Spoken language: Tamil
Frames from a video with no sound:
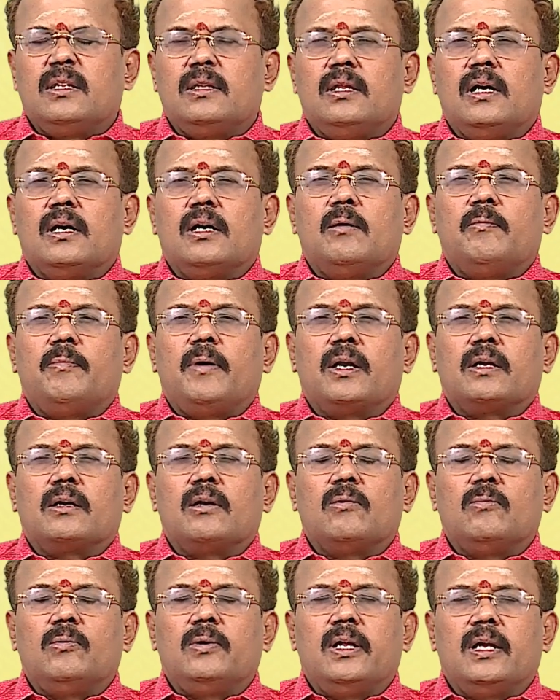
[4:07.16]
அடுத்ததாக
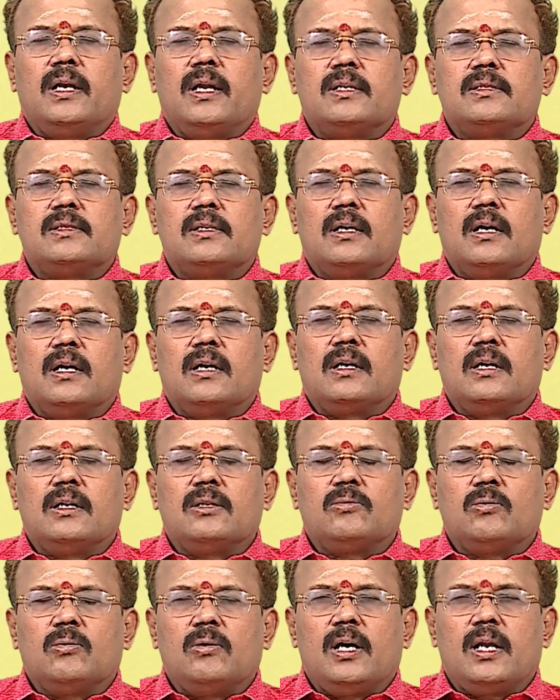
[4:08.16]
பார்க்கக்கூடிய ராசிக்காரர்கள்
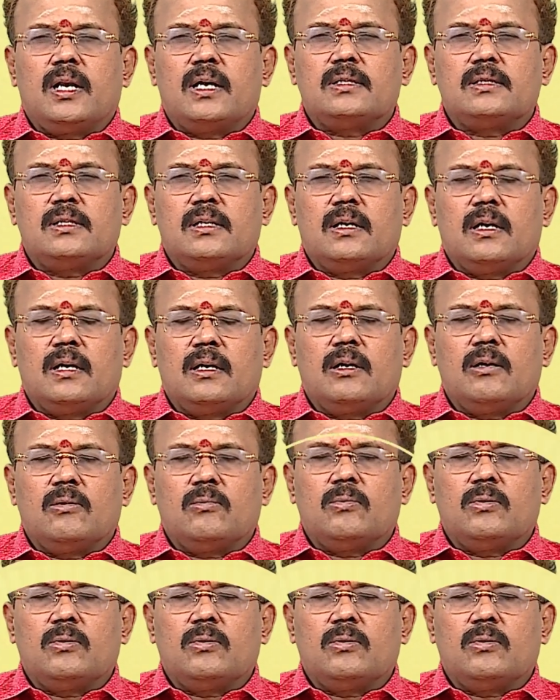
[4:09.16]
துலா ராசிக்காரர்கள்